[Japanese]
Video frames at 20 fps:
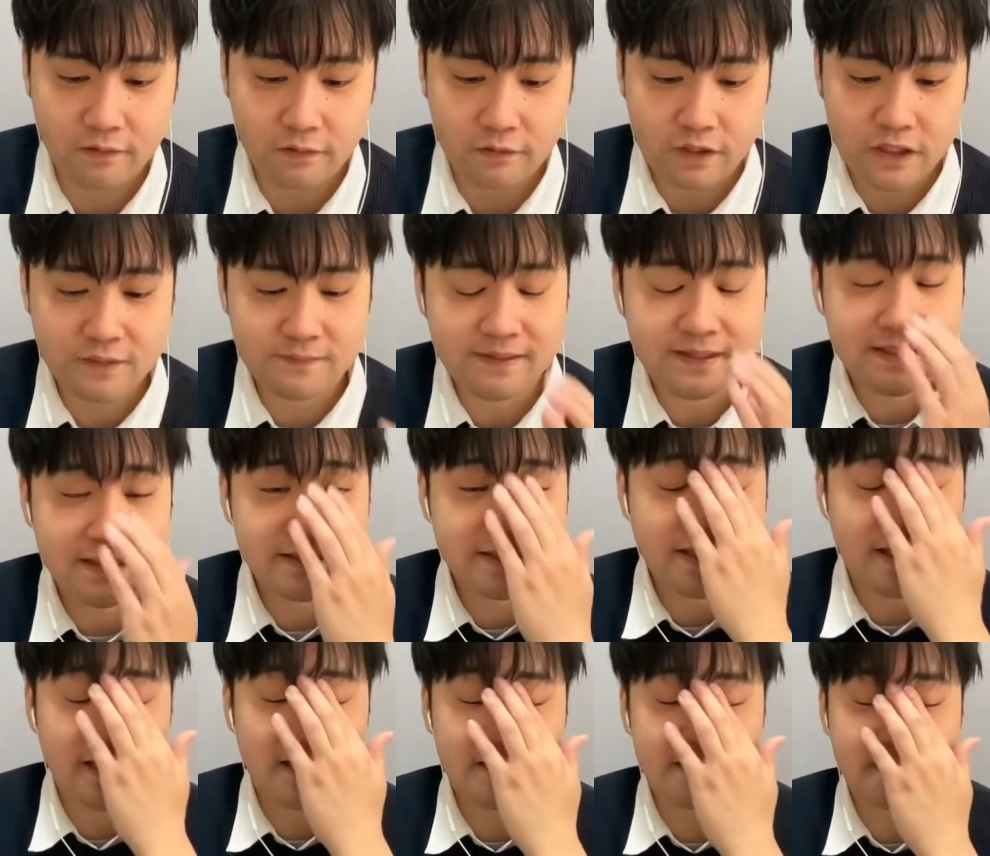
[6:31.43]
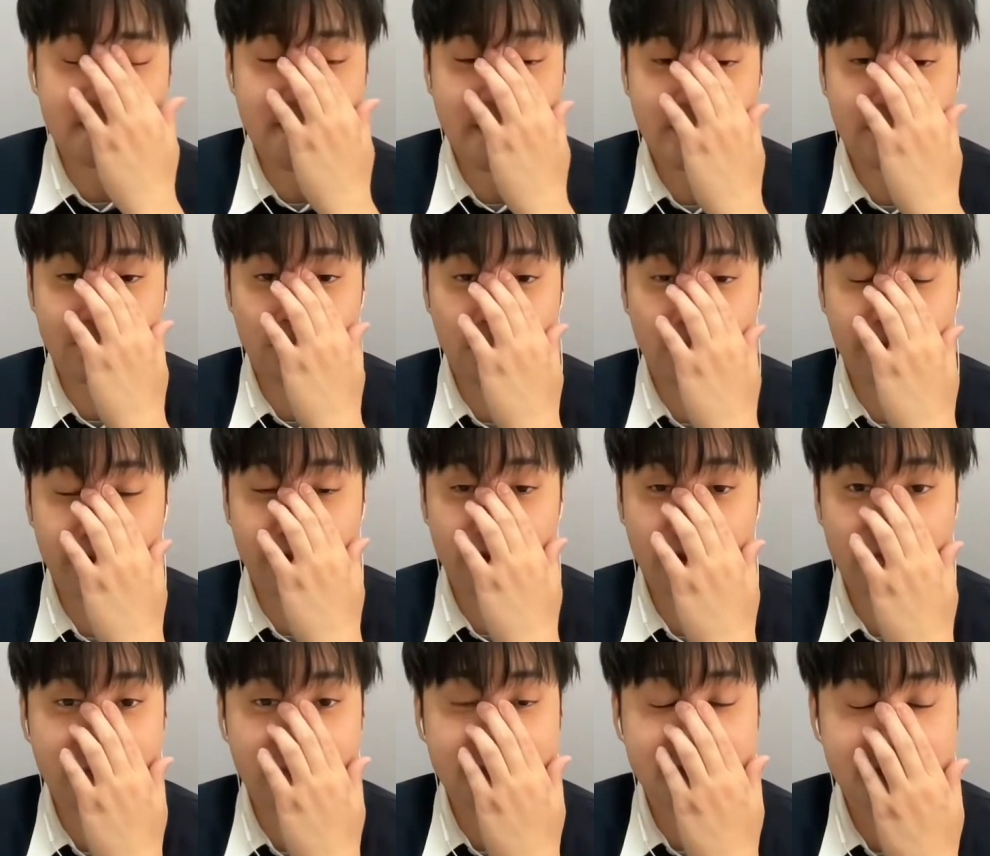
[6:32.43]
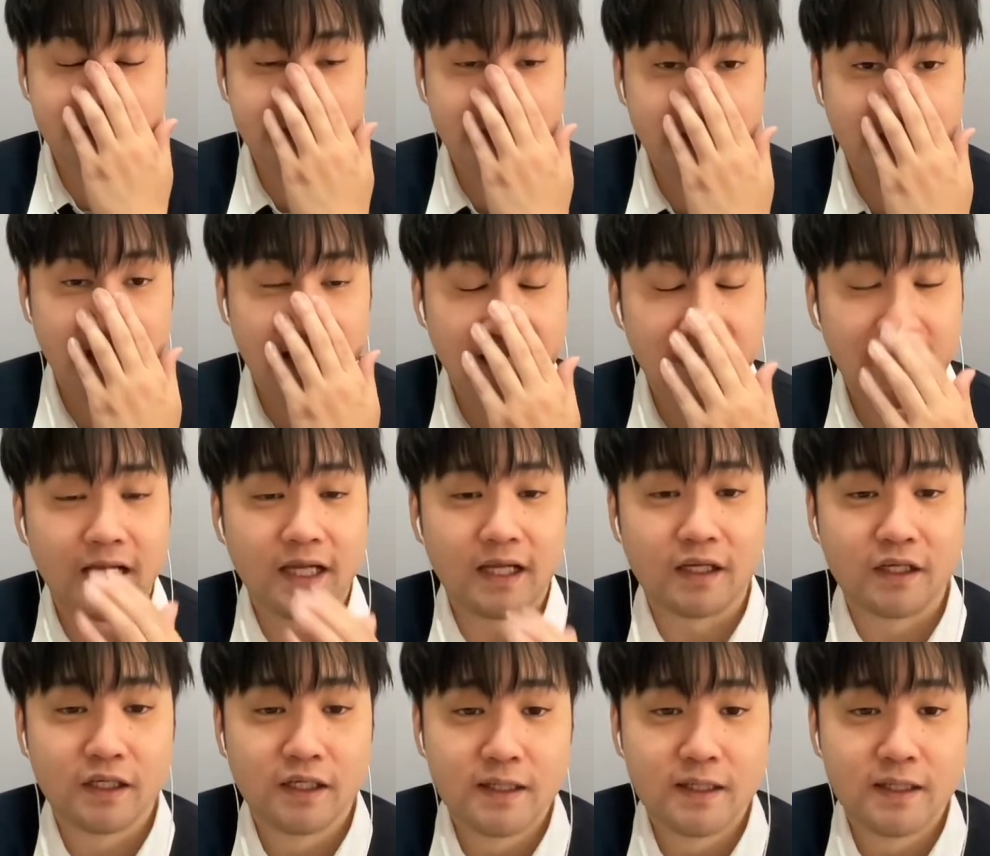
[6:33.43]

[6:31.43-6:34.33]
クリスマスガチャはちれん届いておりますね。はい。